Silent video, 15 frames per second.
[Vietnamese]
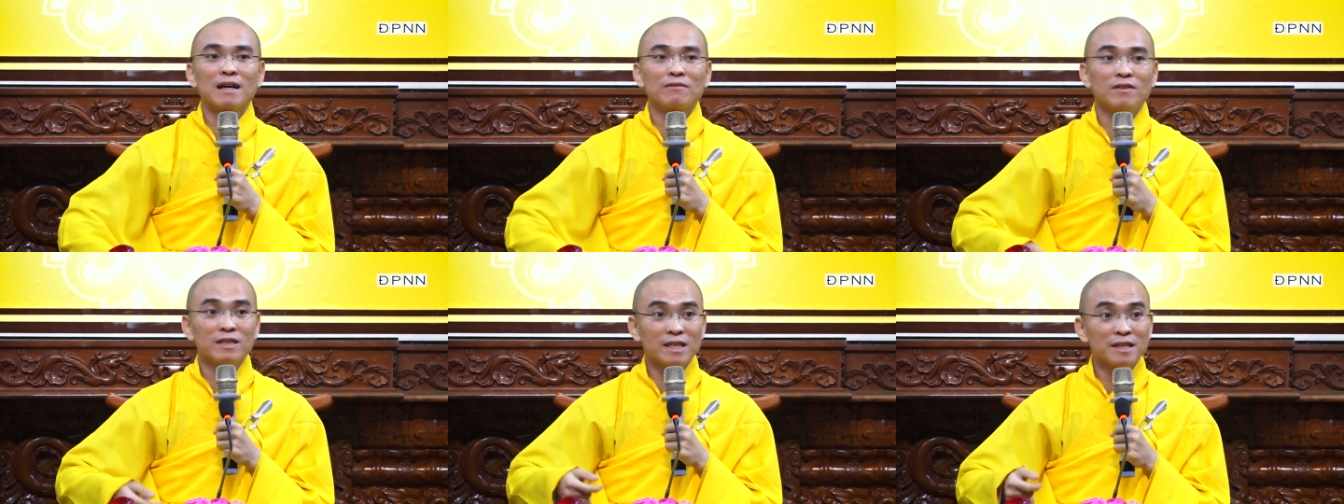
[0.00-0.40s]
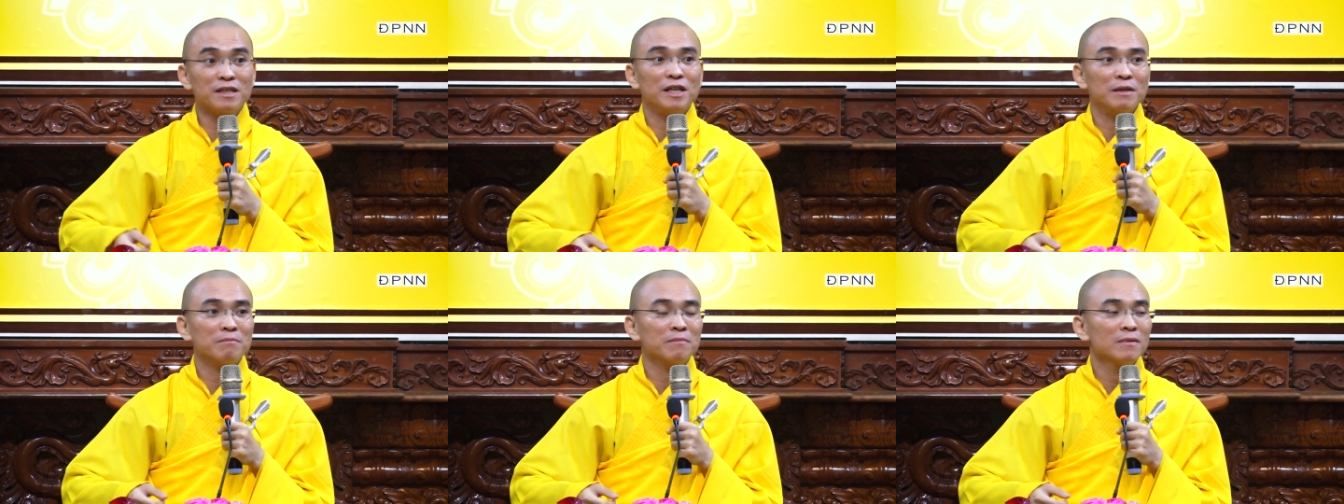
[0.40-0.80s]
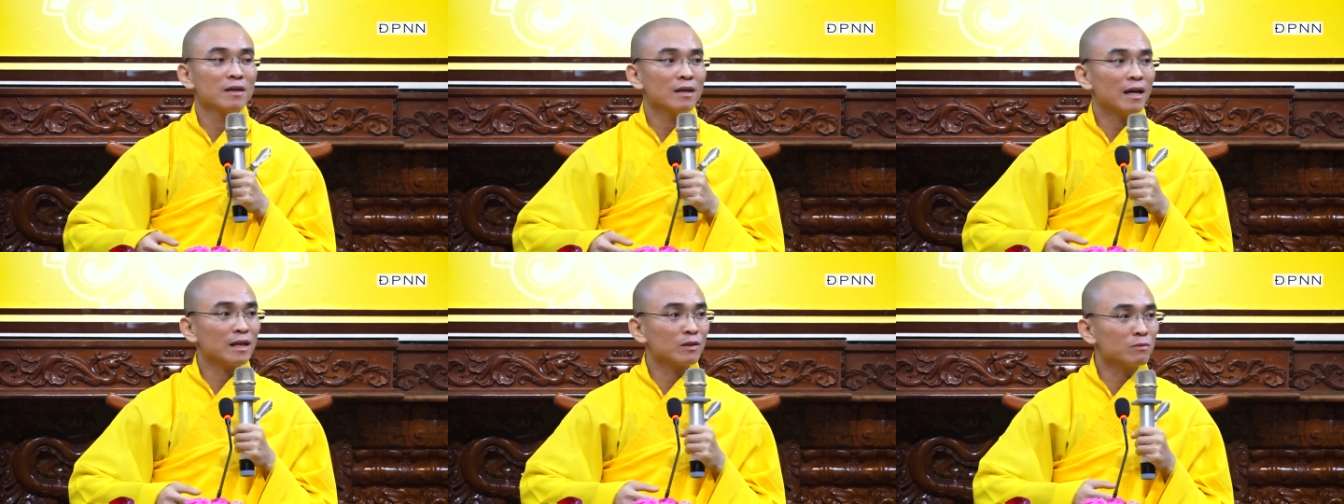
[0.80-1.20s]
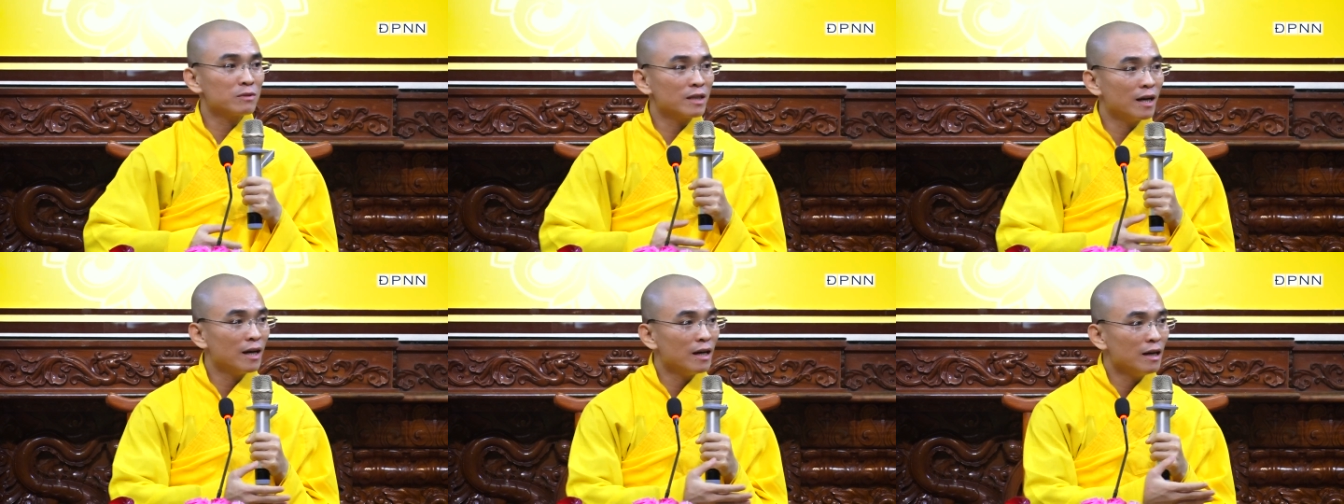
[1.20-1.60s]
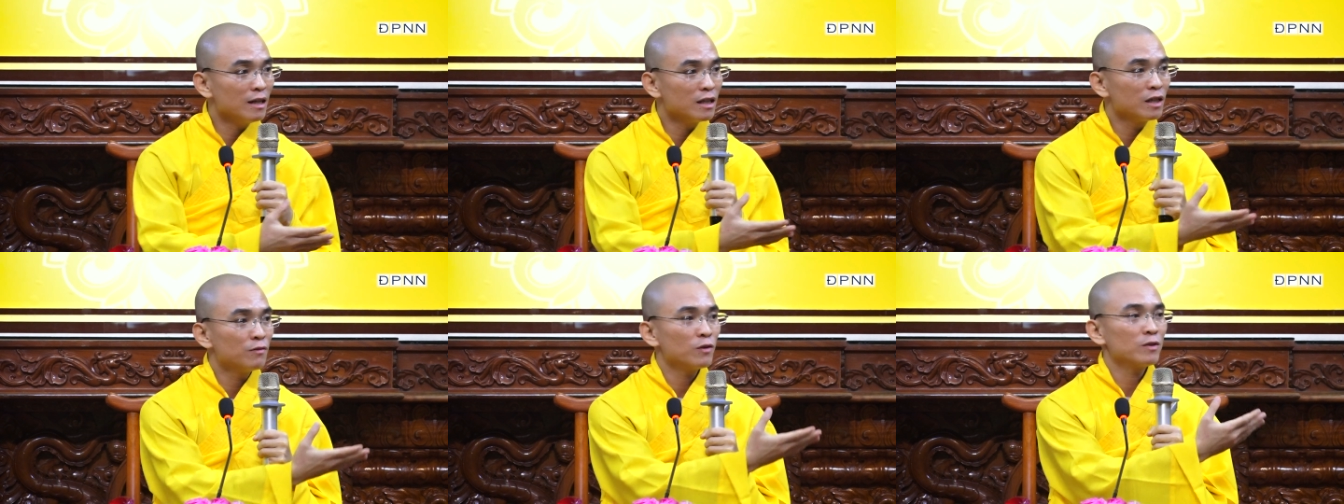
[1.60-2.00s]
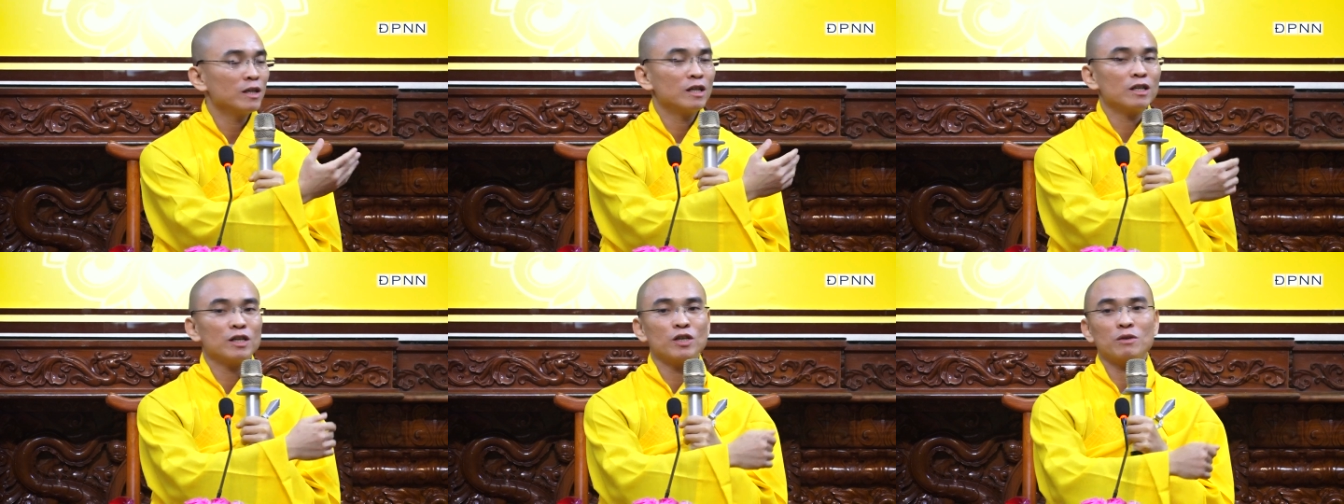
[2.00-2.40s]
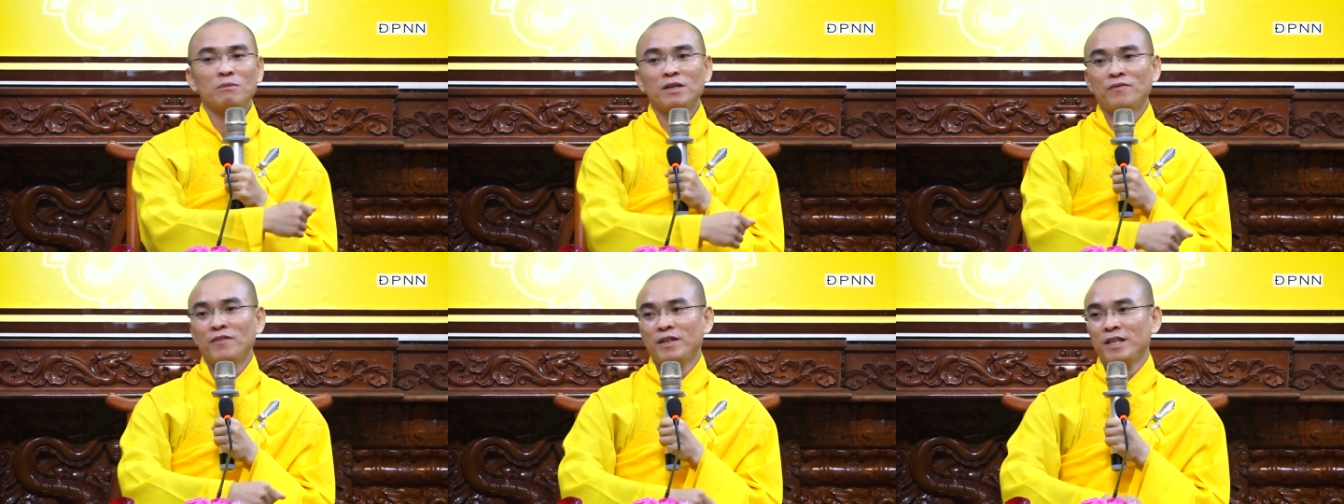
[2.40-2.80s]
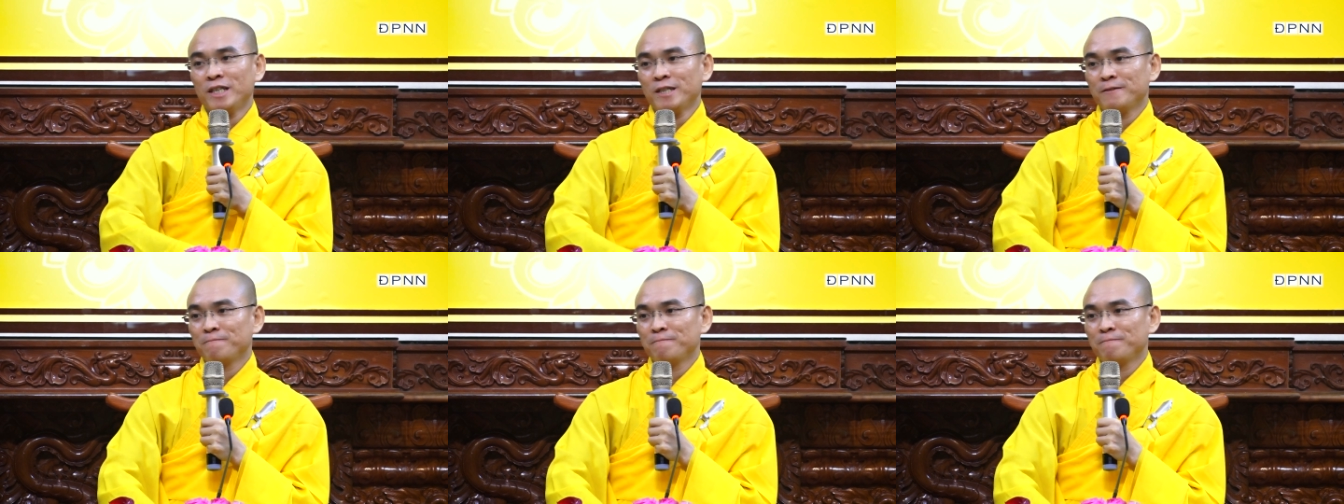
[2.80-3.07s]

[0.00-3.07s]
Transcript: với trách nhiệm anh cũng chở người phụ nữ đó vô bệnh viện.